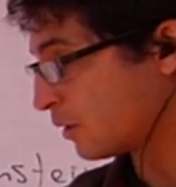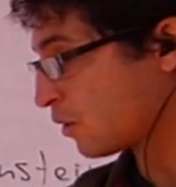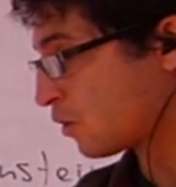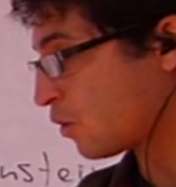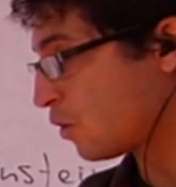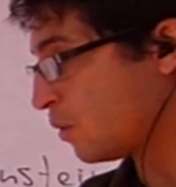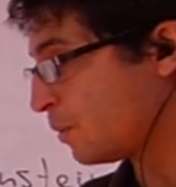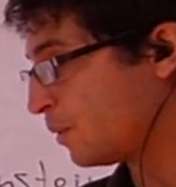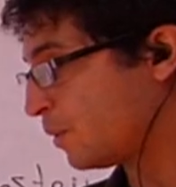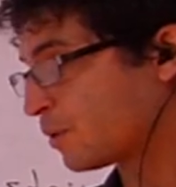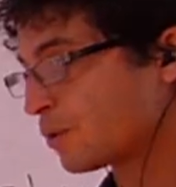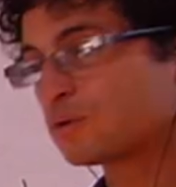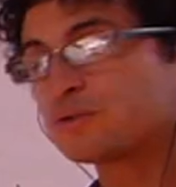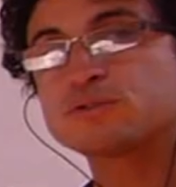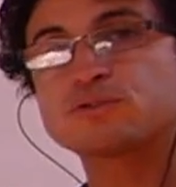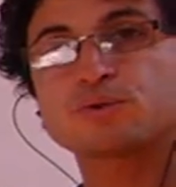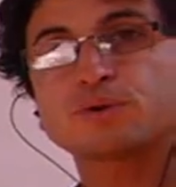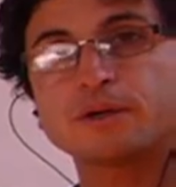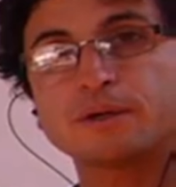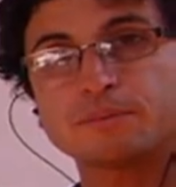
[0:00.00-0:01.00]
cómo
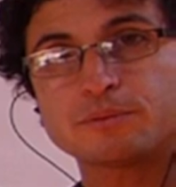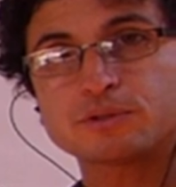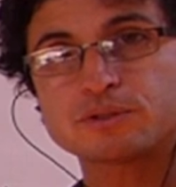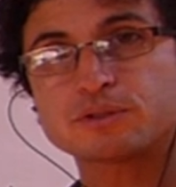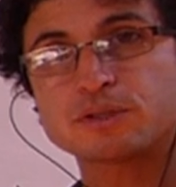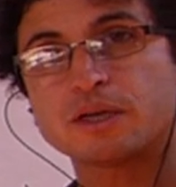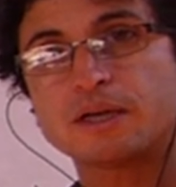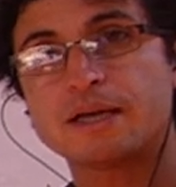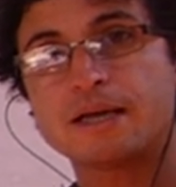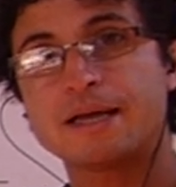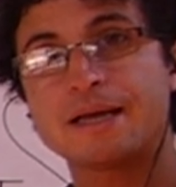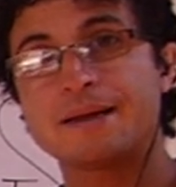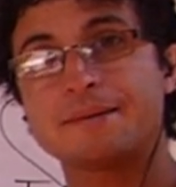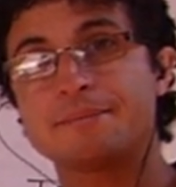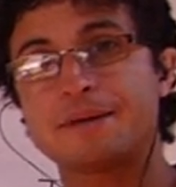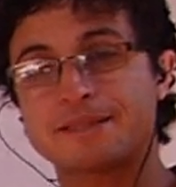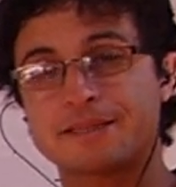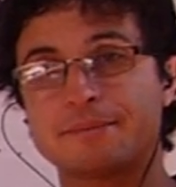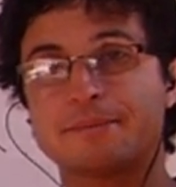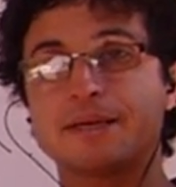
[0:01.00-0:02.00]
construimos
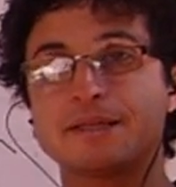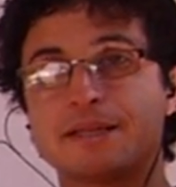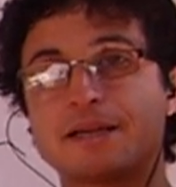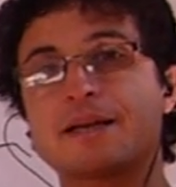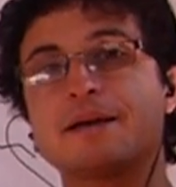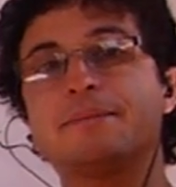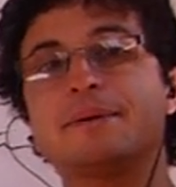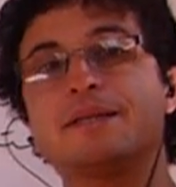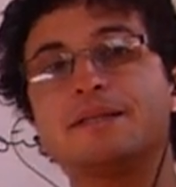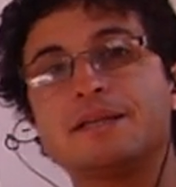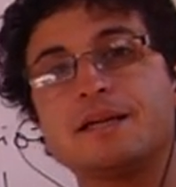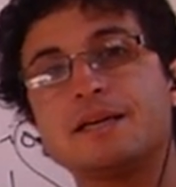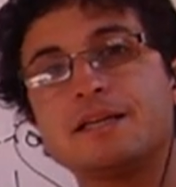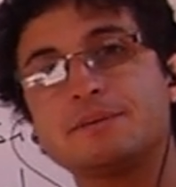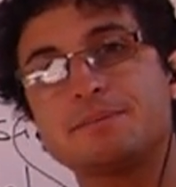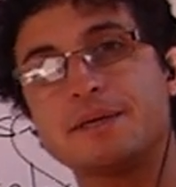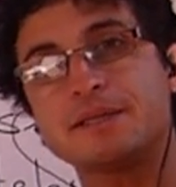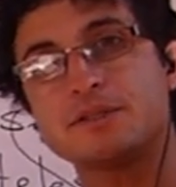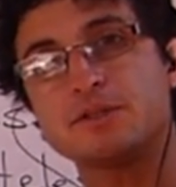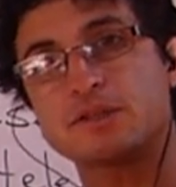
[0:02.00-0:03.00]
matemáticamente el
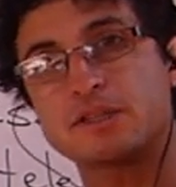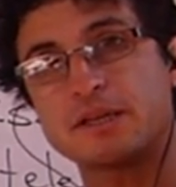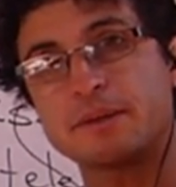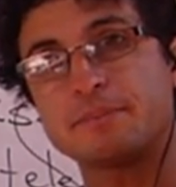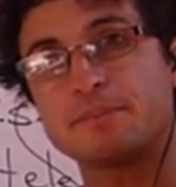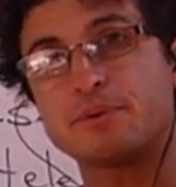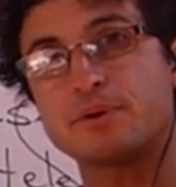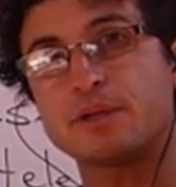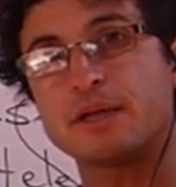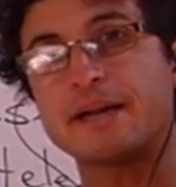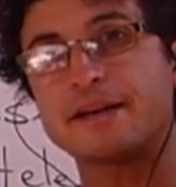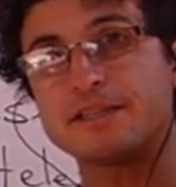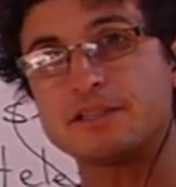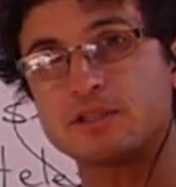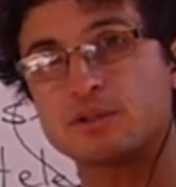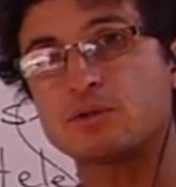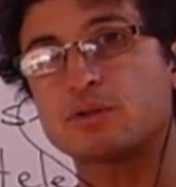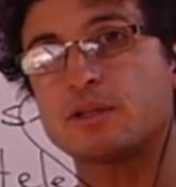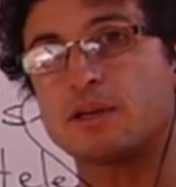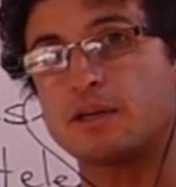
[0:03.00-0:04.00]
espacio-tiempo de
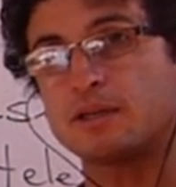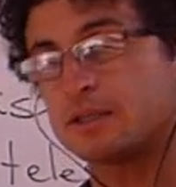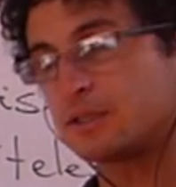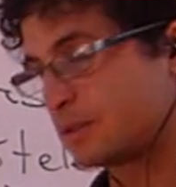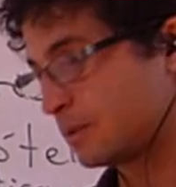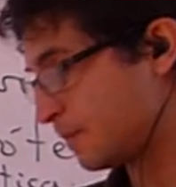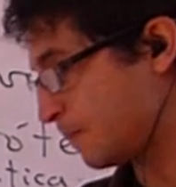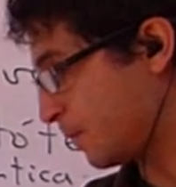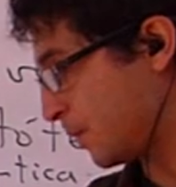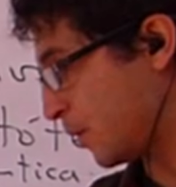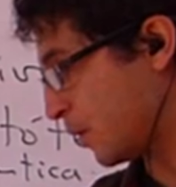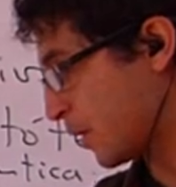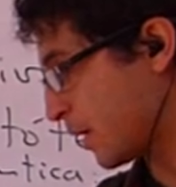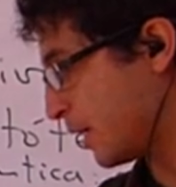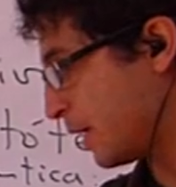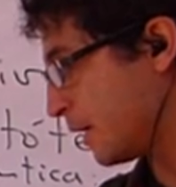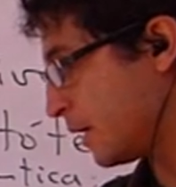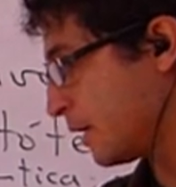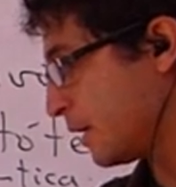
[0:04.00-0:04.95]
Aristóteles. ¿ok?